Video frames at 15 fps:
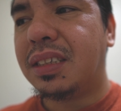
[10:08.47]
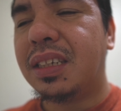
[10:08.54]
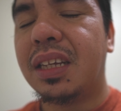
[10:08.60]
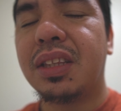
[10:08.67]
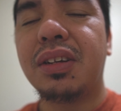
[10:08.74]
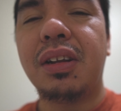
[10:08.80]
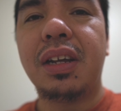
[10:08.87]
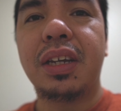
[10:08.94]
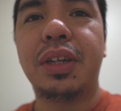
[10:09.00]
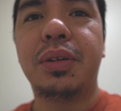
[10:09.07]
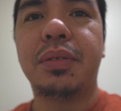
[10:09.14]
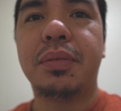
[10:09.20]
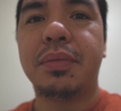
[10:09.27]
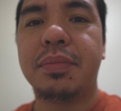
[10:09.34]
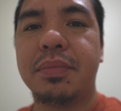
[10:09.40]
Nito lang
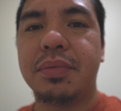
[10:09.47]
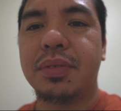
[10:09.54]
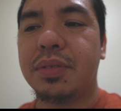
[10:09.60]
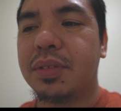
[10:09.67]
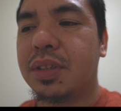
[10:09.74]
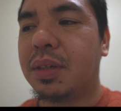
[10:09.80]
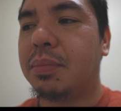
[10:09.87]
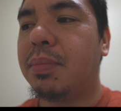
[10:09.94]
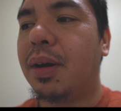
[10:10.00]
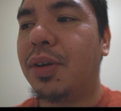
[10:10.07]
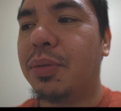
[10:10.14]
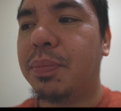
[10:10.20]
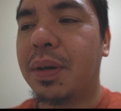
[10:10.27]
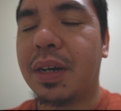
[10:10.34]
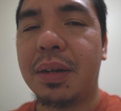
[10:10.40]
yung
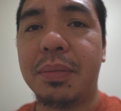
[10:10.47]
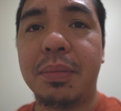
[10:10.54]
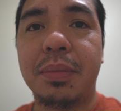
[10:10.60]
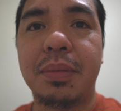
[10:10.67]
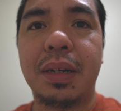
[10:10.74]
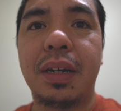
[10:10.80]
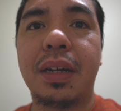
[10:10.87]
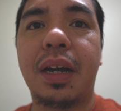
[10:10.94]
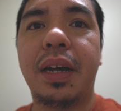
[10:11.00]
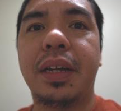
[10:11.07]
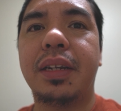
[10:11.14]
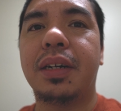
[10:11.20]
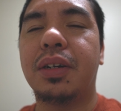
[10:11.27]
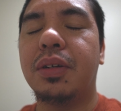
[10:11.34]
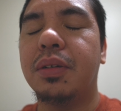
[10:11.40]
sabaw para
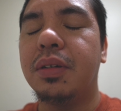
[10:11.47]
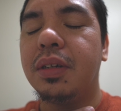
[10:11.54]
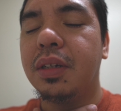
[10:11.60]
makakain ako.